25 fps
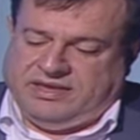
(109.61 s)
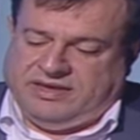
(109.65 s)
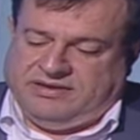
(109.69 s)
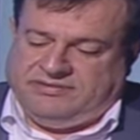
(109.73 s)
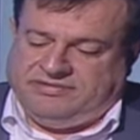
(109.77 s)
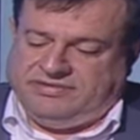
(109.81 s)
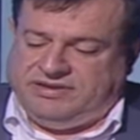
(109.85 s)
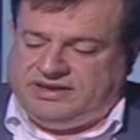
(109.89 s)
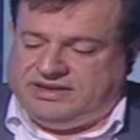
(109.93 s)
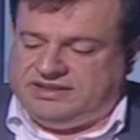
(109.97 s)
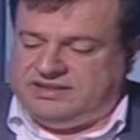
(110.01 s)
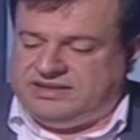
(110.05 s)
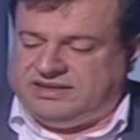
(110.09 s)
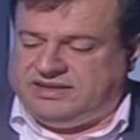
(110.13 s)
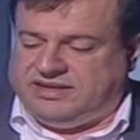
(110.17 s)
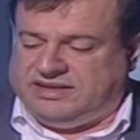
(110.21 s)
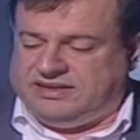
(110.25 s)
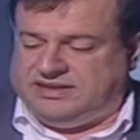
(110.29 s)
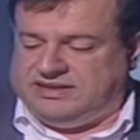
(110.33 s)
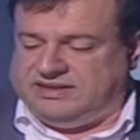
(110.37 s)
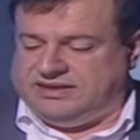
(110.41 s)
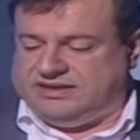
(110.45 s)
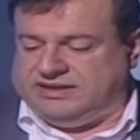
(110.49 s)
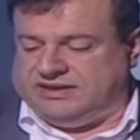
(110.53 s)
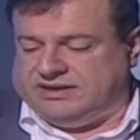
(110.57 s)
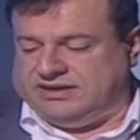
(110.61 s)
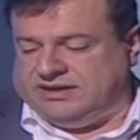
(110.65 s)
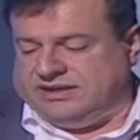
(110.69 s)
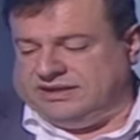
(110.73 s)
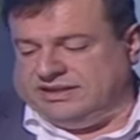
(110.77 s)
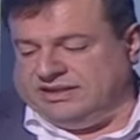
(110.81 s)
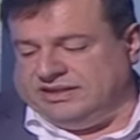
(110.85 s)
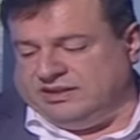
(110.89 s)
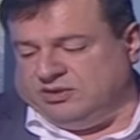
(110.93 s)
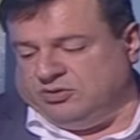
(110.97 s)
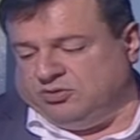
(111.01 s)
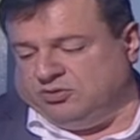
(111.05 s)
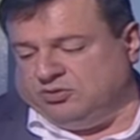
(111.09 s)
في عندنا نحن
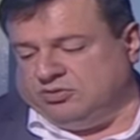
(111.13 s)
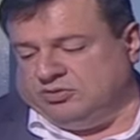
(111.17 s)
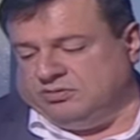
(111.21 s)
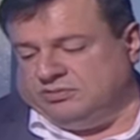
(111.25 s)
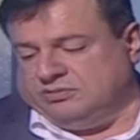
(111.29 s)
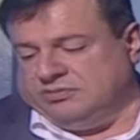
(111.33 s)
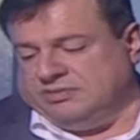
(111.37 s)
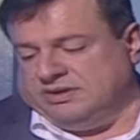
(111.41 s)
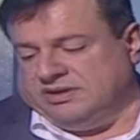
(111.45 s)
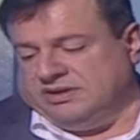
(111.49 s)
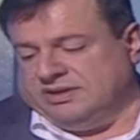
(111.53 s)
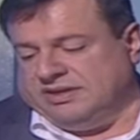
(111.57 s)
اليوم